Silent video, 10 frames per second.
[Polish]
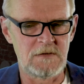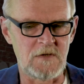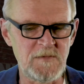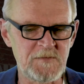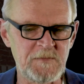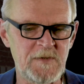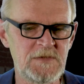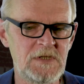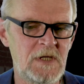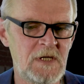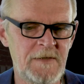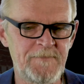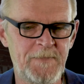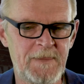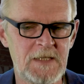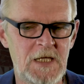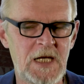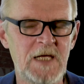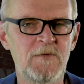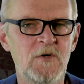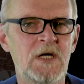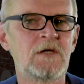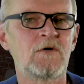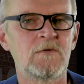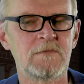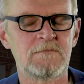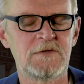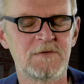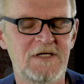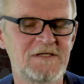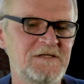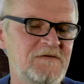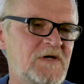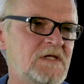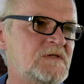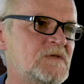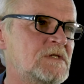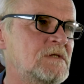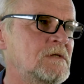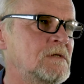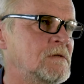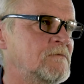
To mi przypomina Raymond Aron. Był taki francuski